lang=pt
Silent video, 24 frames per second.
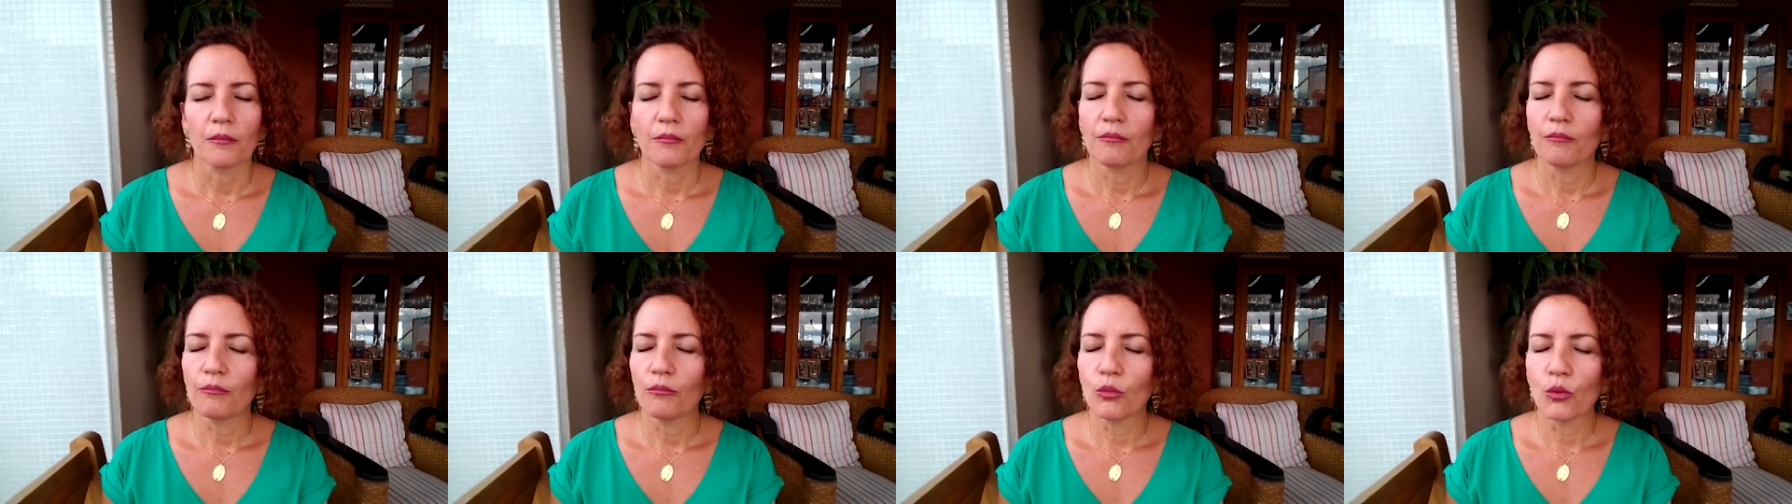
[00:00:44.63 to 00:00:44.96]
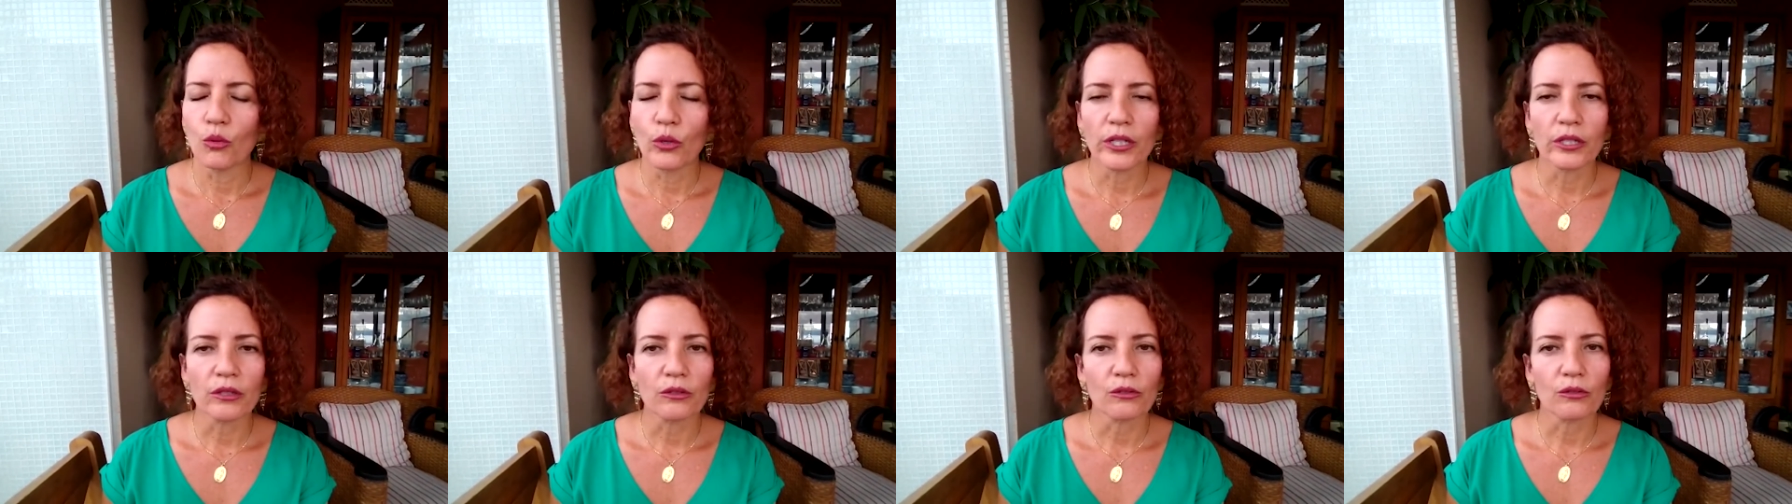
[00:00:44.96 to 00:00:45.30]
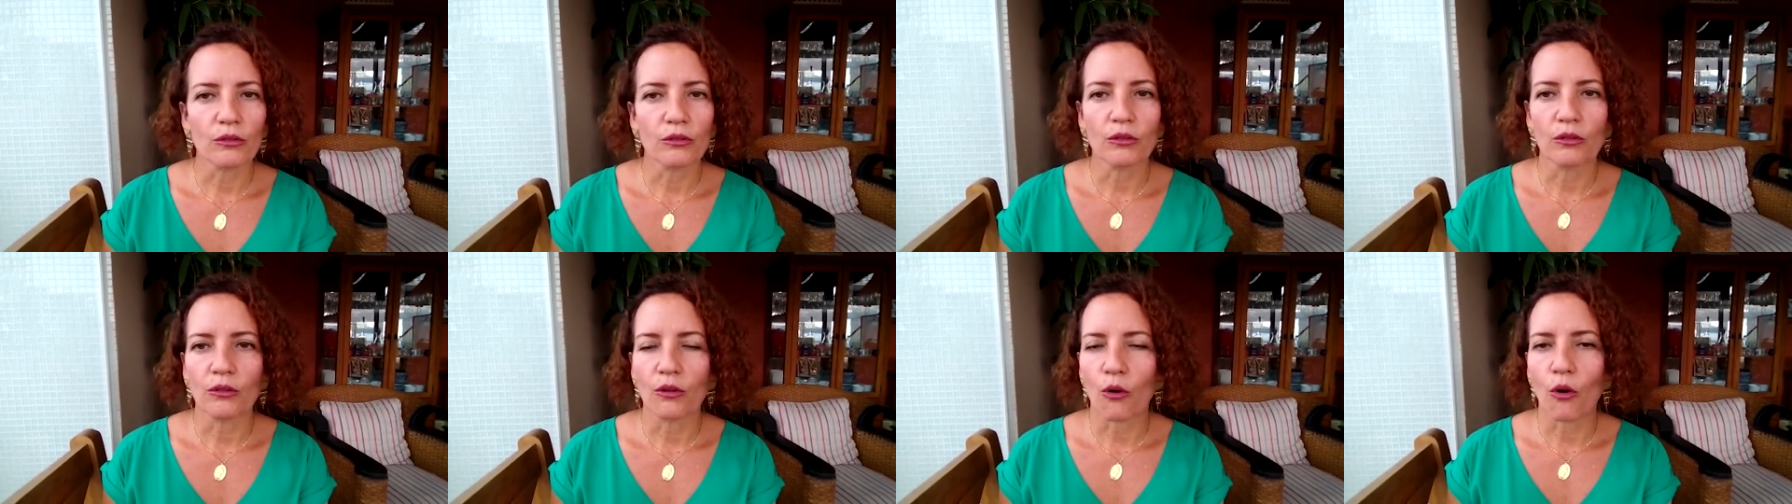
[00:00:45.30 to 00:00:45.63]

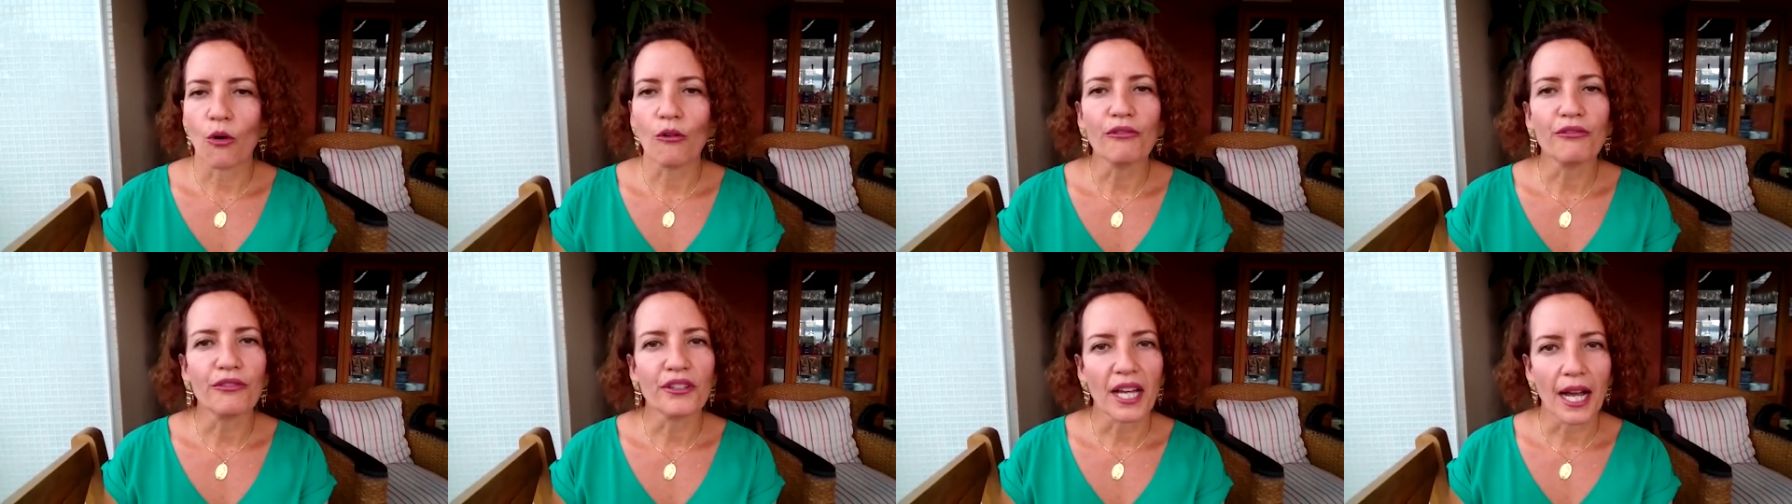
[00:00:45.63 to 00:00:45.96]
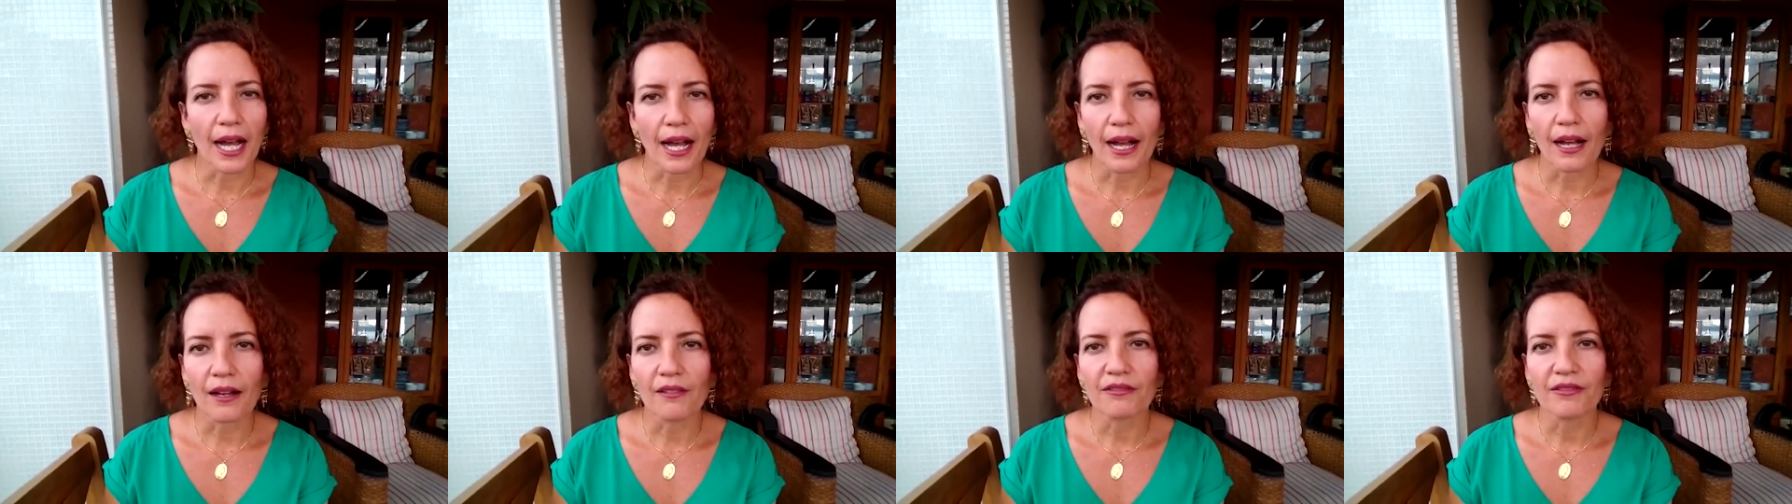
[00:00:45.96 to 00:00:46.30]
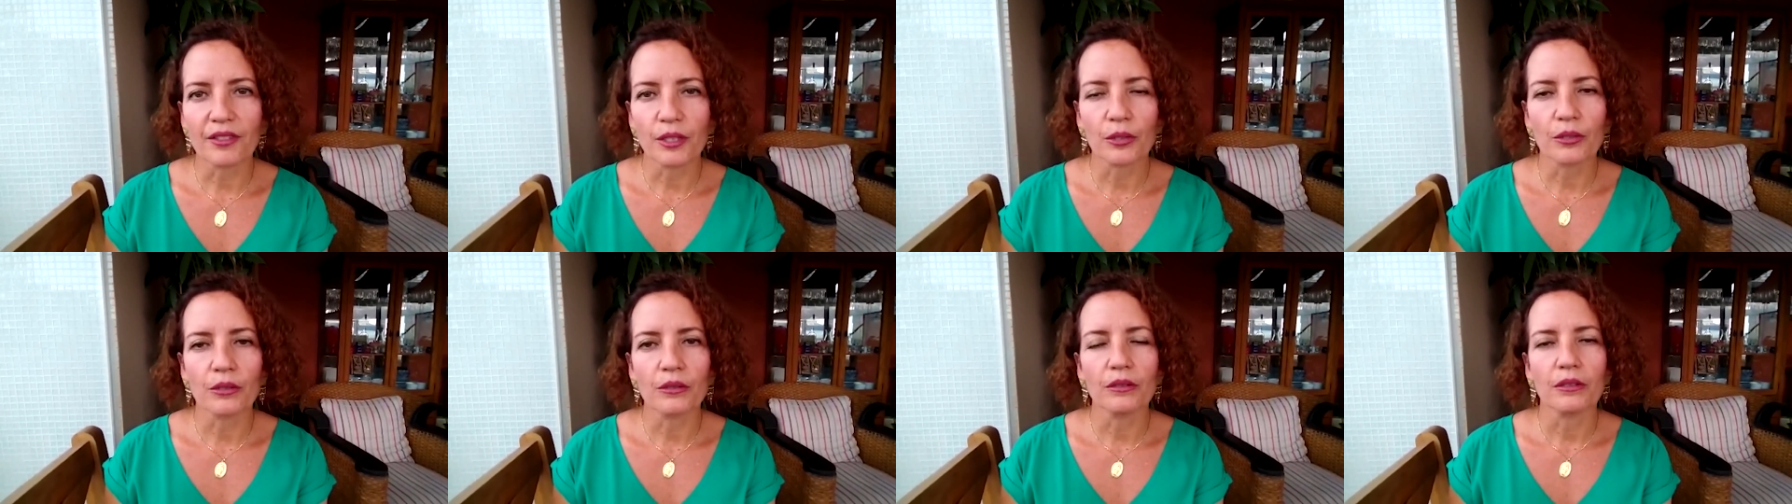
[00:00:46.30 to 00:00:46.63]
muito
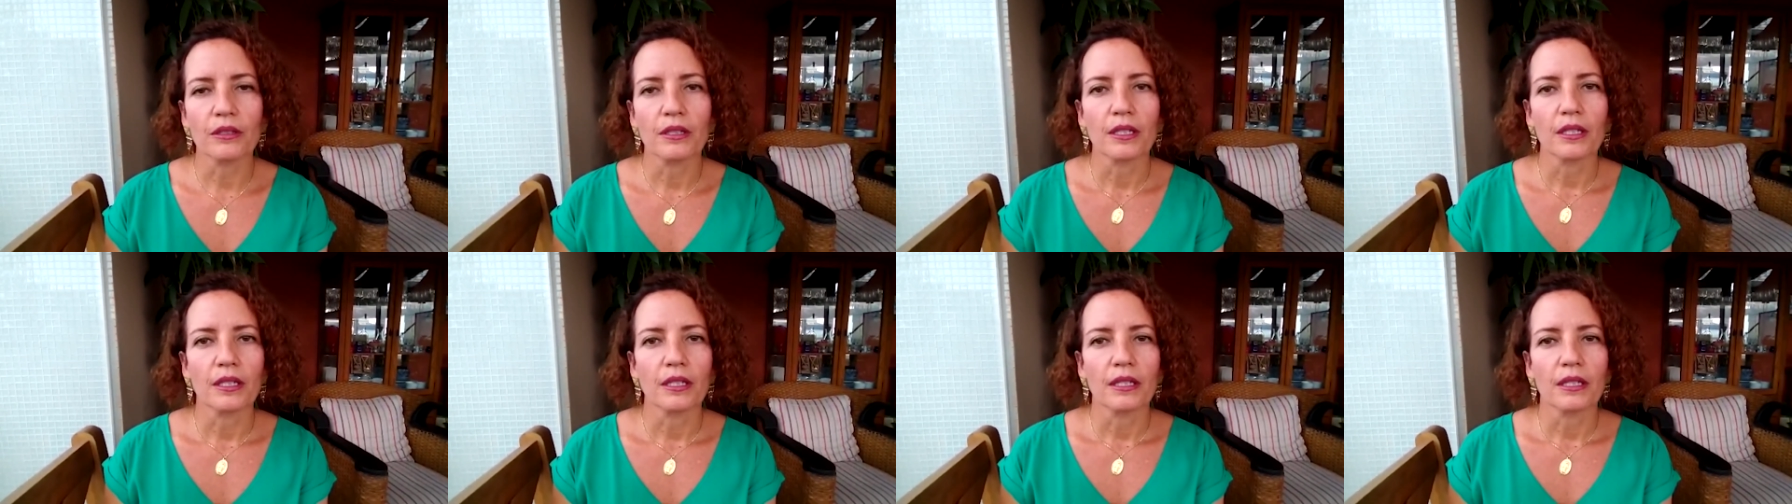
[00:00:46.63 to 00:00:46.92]
confiável.